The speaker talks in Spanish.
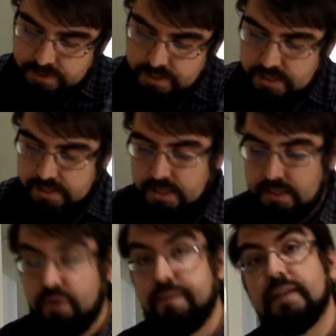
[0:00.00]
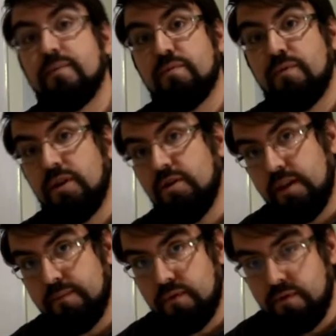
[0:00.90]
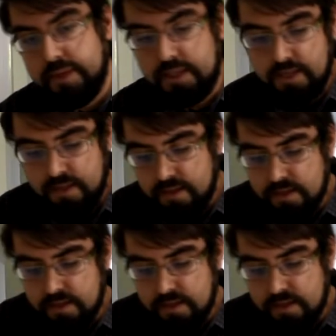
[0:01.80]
Ahí está, si nos pasamos un poquito tampoco pasa nada,